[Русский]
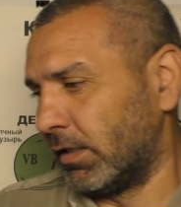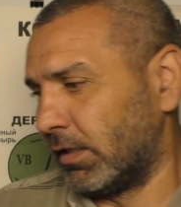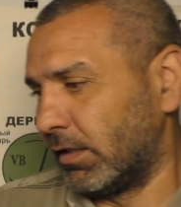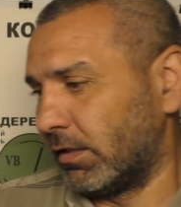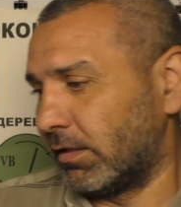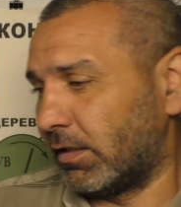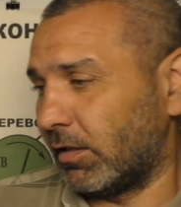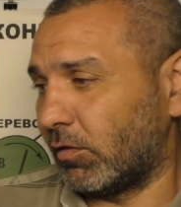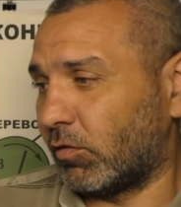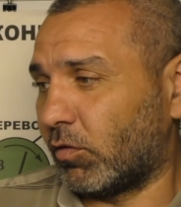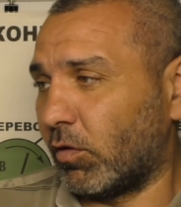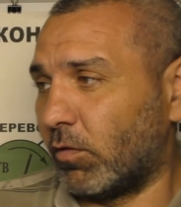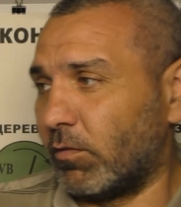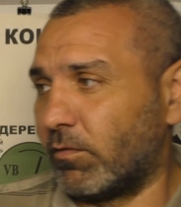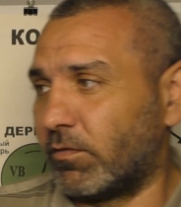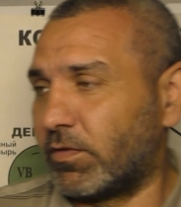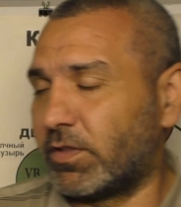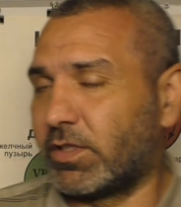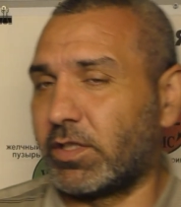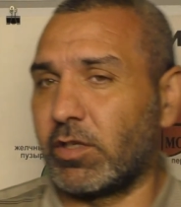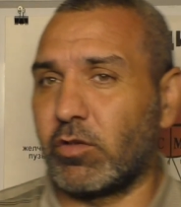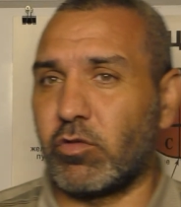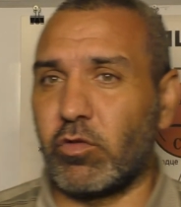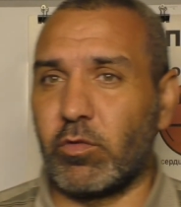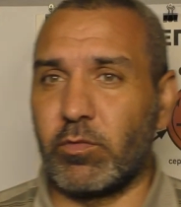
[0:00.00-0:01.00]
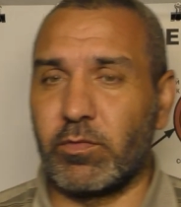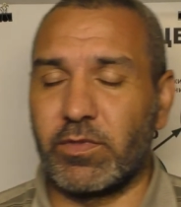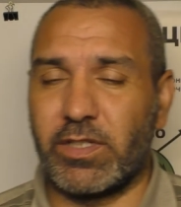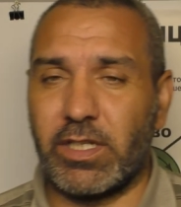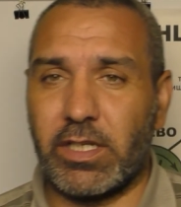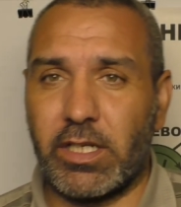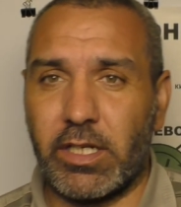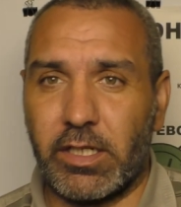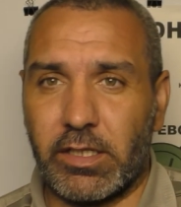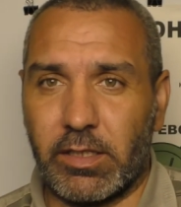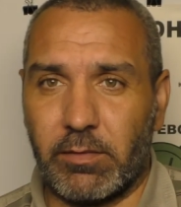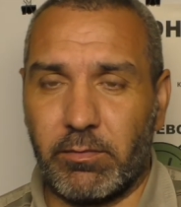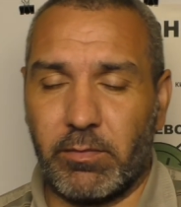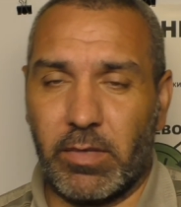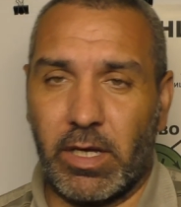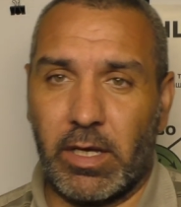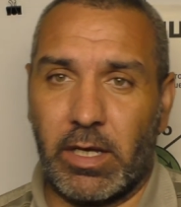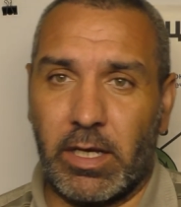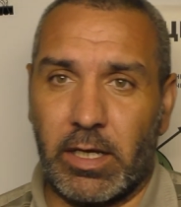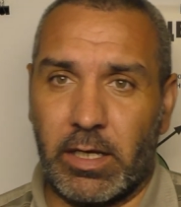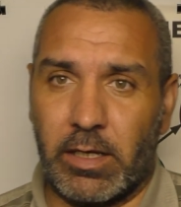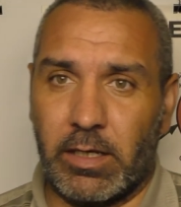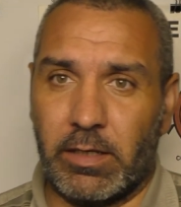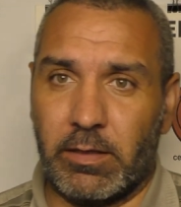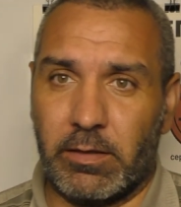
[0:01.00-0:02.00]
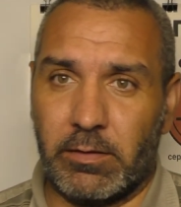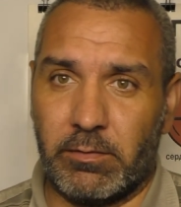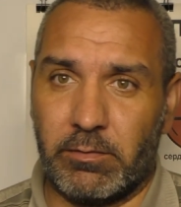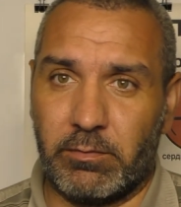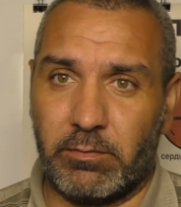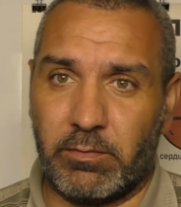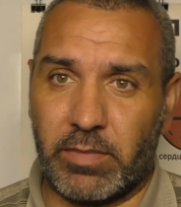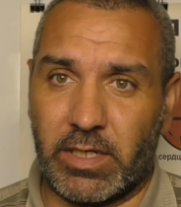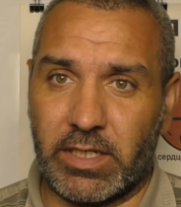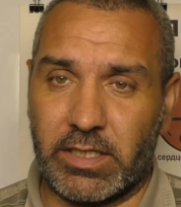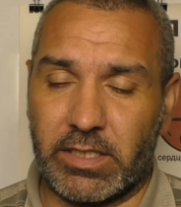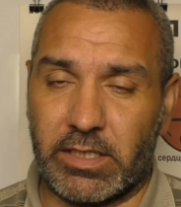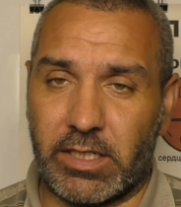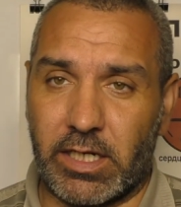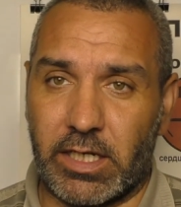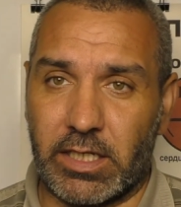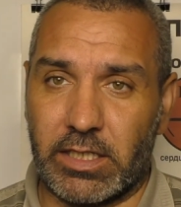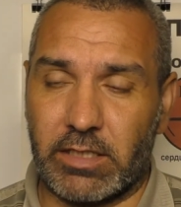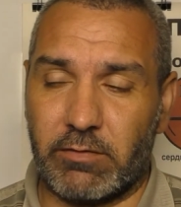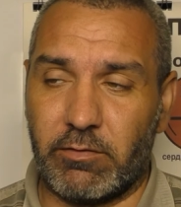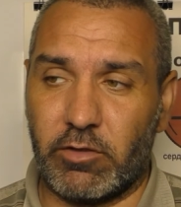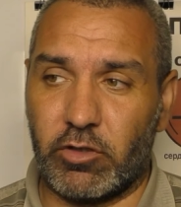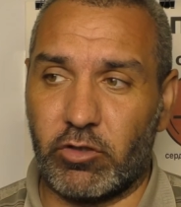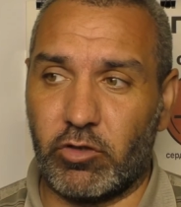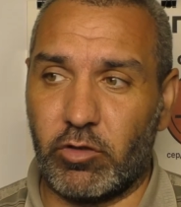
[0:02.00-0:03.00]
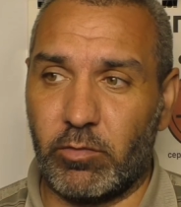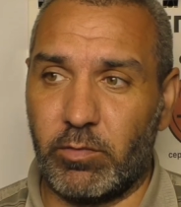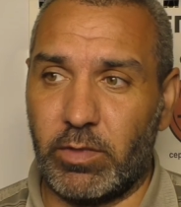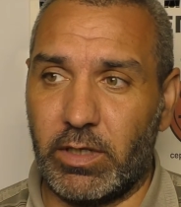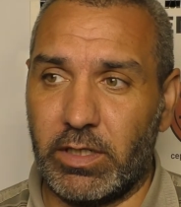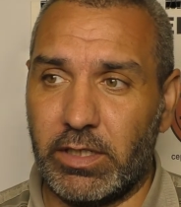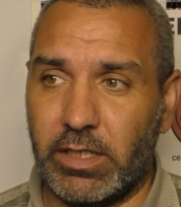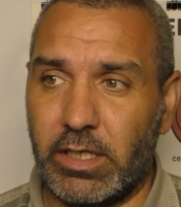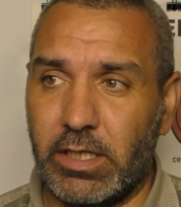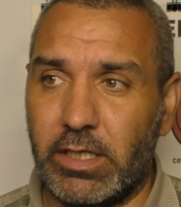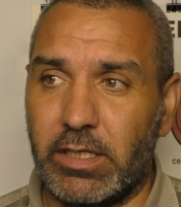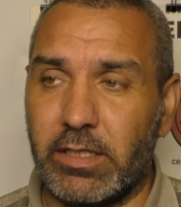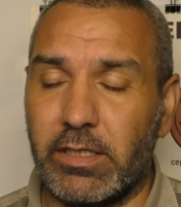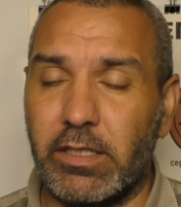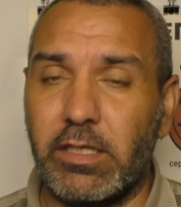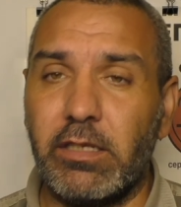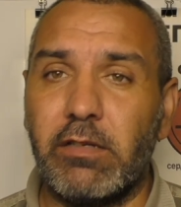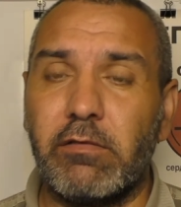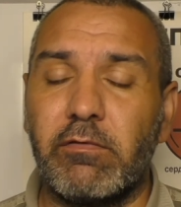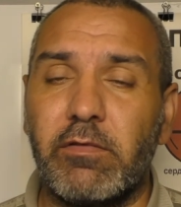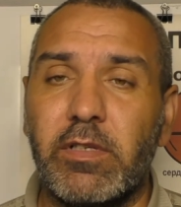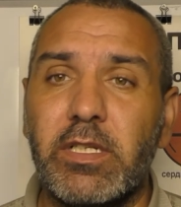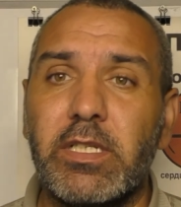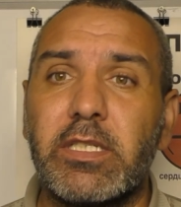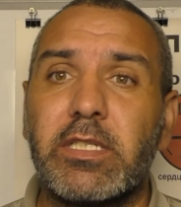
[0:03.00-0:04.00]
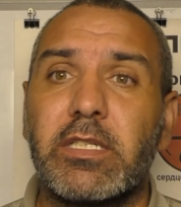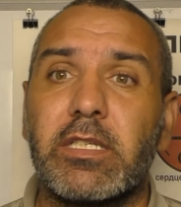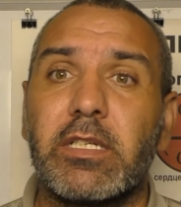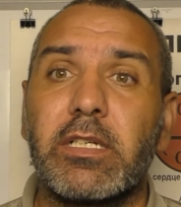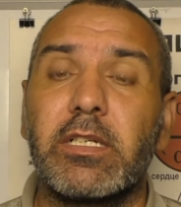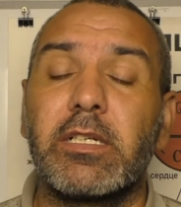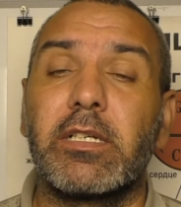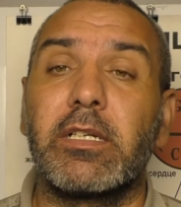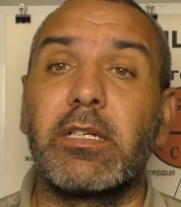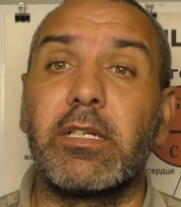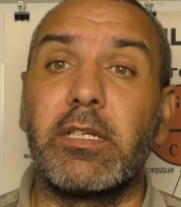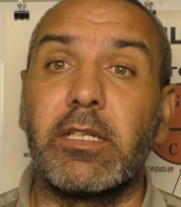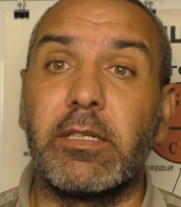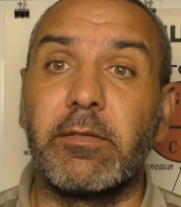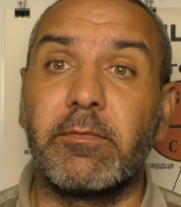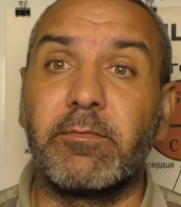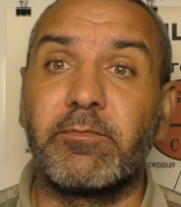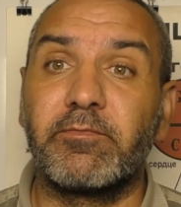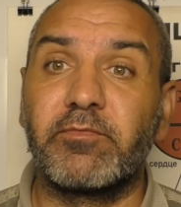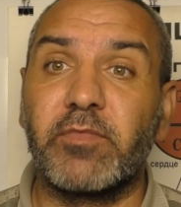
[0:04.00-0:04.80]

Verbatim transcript: в таком, в сыром, закрытом пространстве, чтобы они не высохли.